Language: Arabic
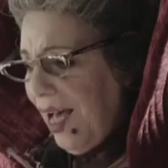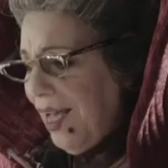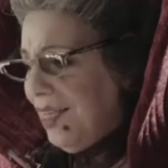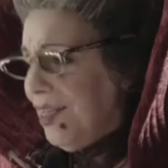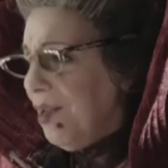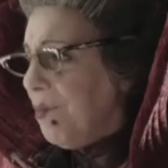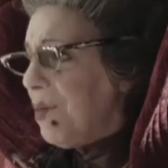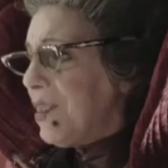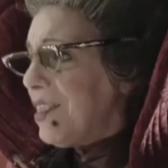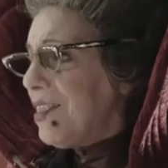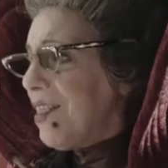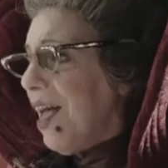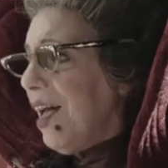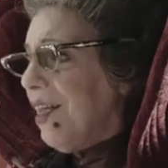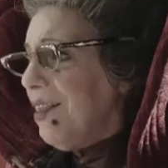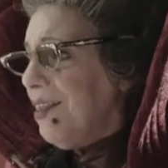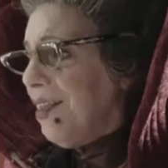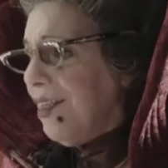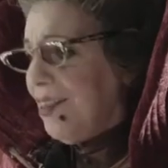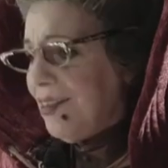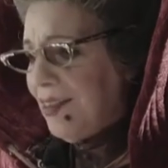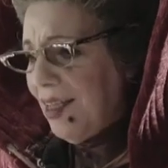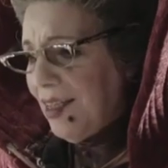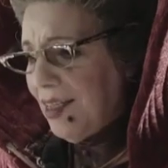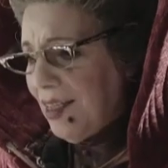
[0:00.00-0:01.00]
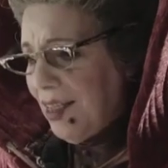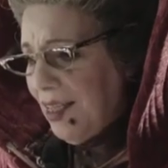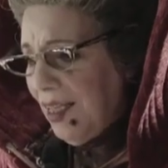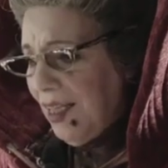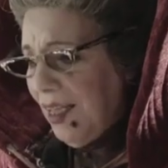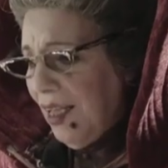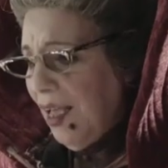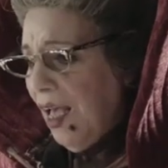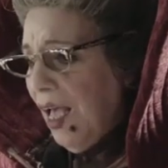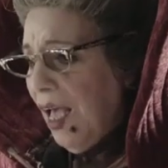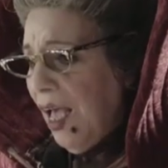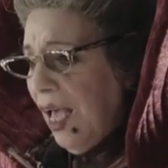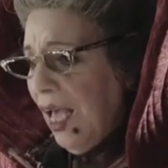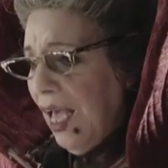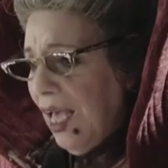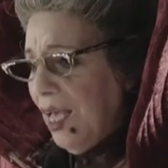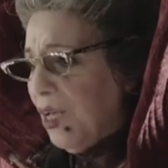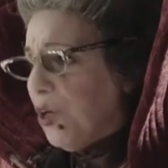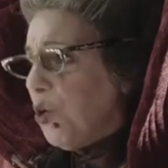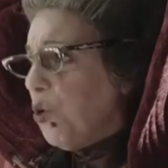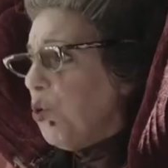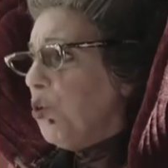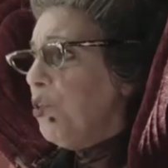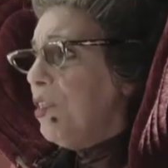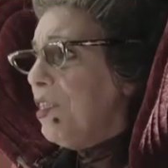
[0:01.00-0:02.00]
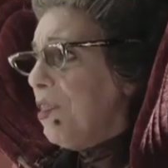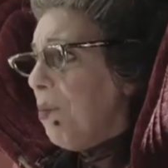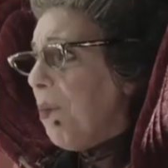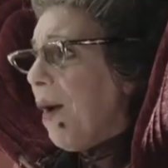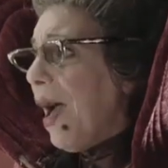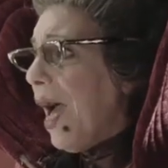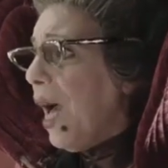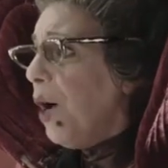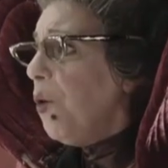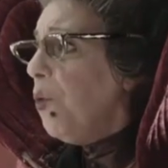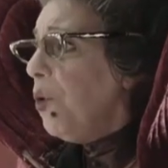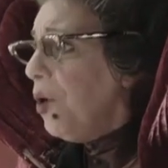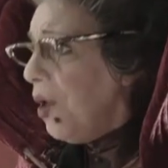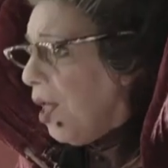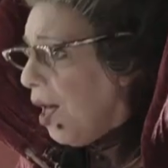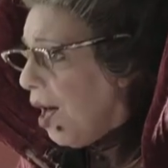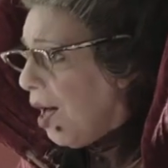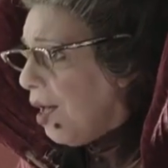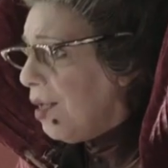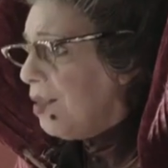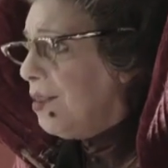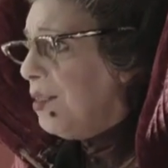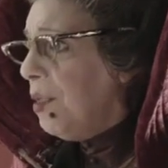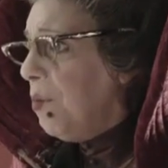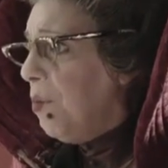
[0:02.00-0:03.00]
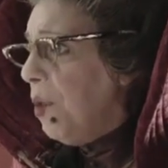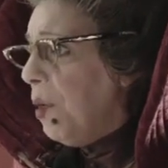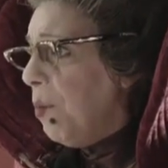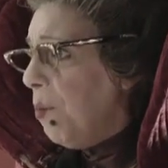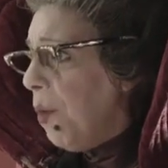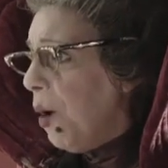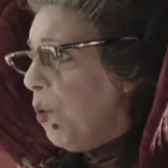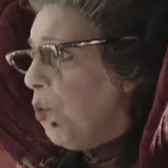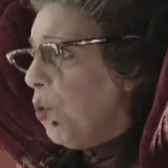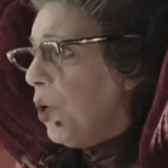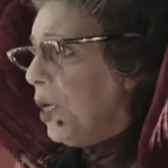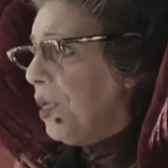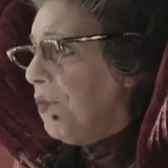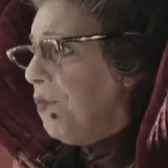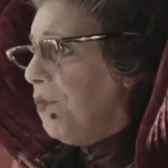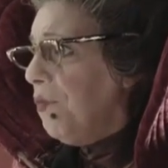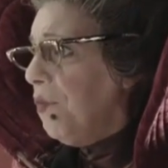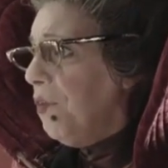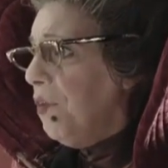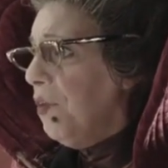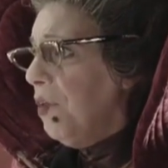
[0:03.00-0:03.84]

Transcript: انا بس حضرتك كنت بحاول اهضم الموقف